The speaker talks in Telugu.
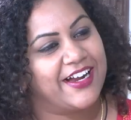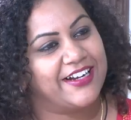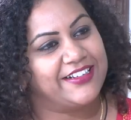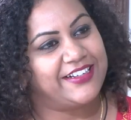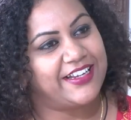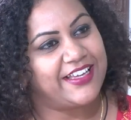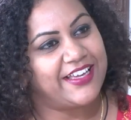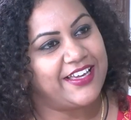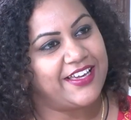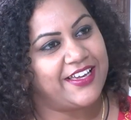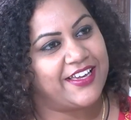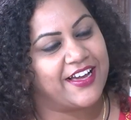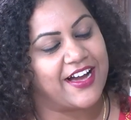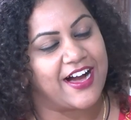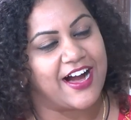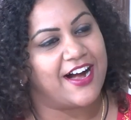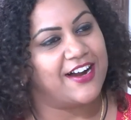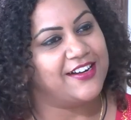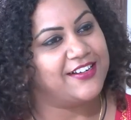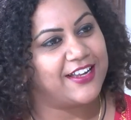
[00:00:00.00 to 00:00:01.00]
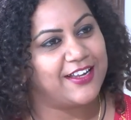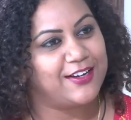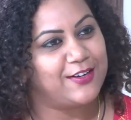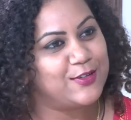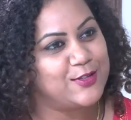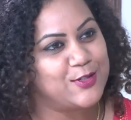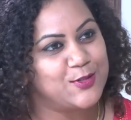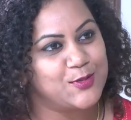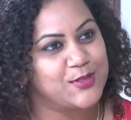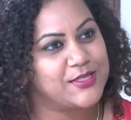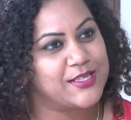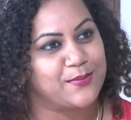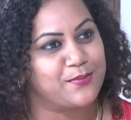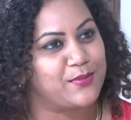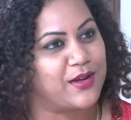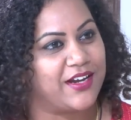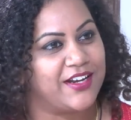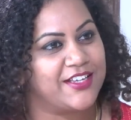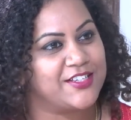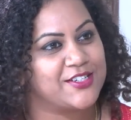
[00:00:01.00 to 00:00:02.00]
అంటే ఆటలో చూసాం
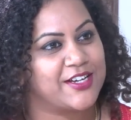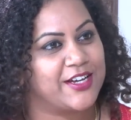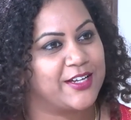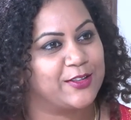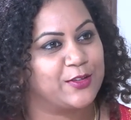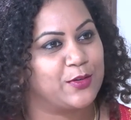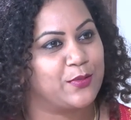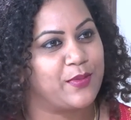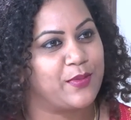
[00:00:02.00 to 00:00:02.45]
మల్లేష్ గారితో